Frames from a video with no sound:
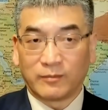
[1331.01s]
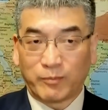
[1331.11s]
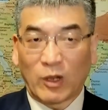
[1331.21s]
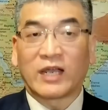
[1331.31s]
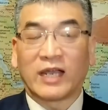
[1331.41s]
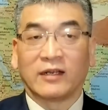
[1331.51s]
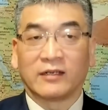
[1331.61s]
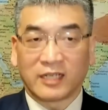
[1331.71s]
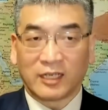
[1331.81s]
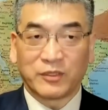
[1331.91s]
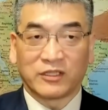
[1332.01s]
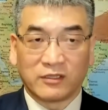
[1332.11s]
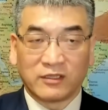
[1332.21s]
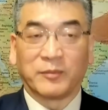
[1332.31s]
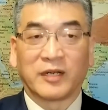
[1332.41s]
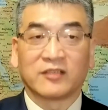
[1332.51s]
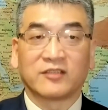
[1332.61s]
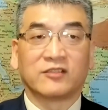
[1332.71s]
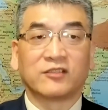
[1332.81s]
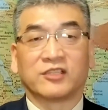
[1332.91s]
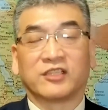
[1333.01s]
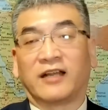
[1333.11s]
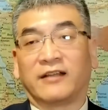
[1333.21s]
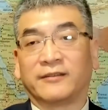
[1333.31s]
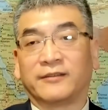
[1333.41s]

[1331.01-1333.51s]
剥开这个皮儿，里面的芯儿是这样的。